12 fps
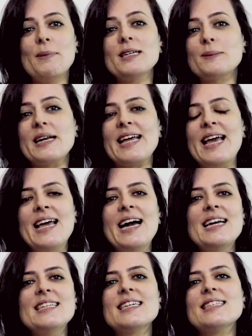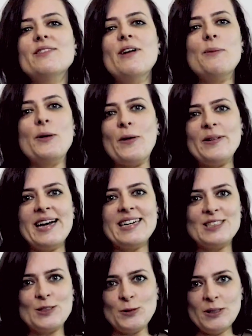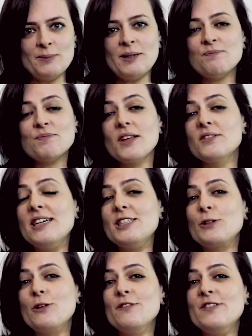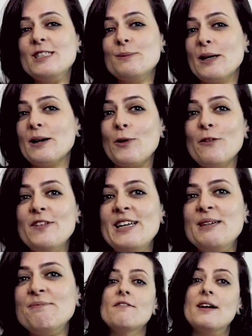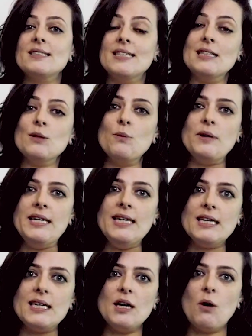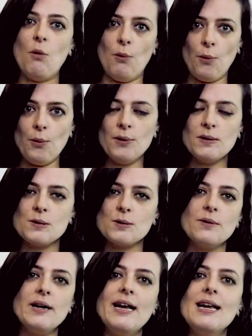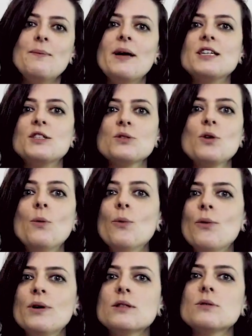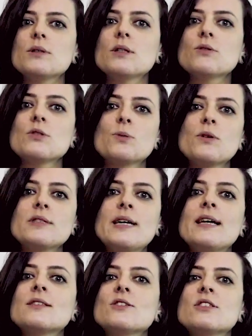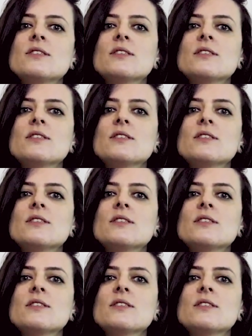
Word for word: Mas para quem ainda não é meu colega de turma, eu deixo o convite para conferir. Fazendo um link com o curso, ele me ajudou muito em um dos processos de